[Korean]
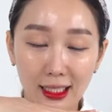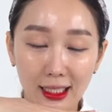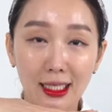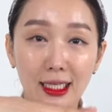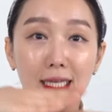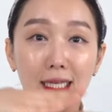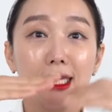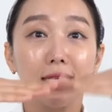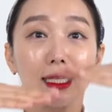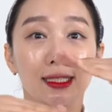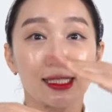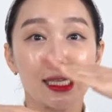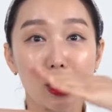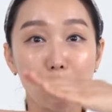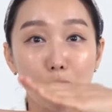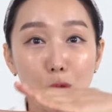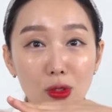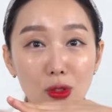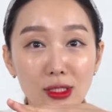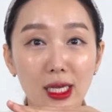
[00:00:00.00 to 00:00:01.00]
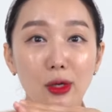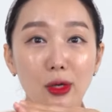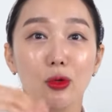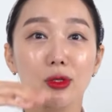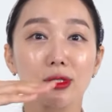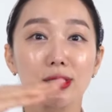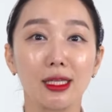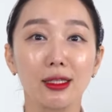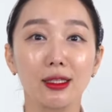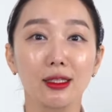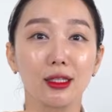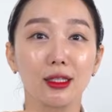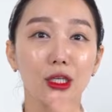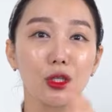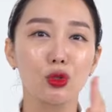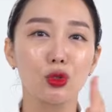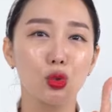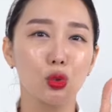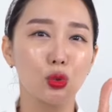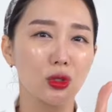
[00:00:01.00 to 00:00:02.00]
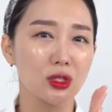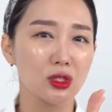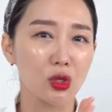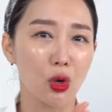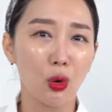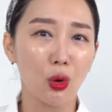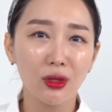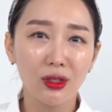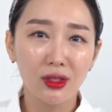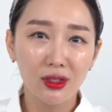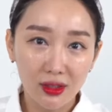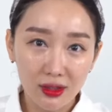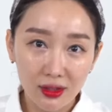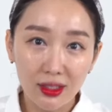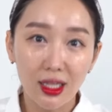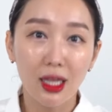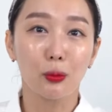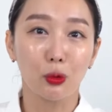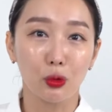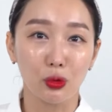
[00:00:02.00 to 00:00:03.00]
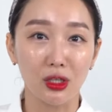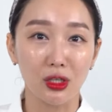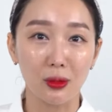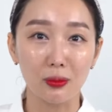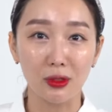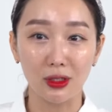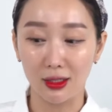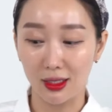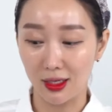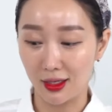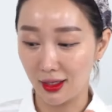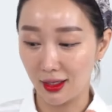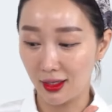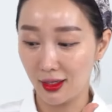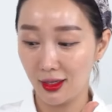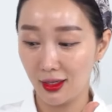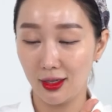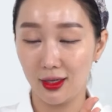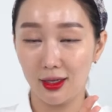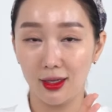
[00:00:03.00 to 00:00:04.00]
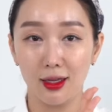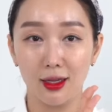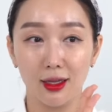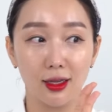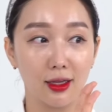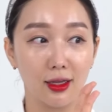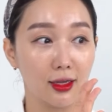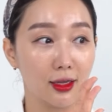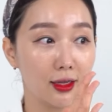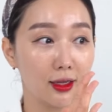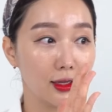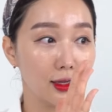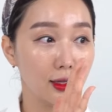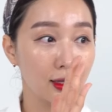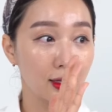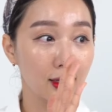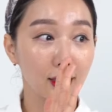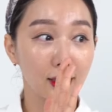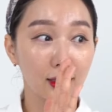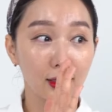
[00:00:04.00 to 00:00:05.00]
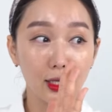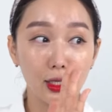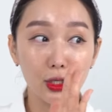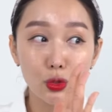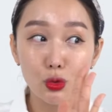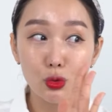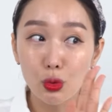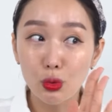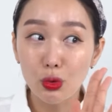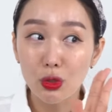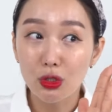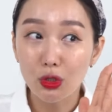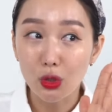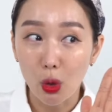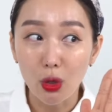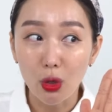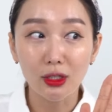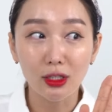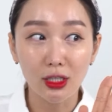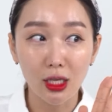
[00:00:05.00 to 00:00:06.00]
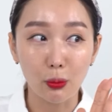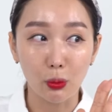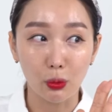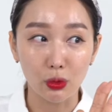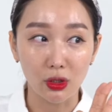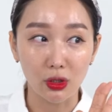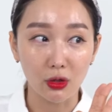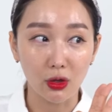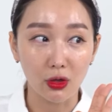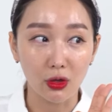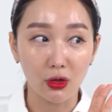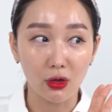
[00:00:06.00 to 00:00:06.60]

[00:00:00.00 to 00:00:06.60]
네. 차곡차곡 쌓는 기초를 절대 못 이깁니다 꾸준해야 된대요. 기초를 절대 못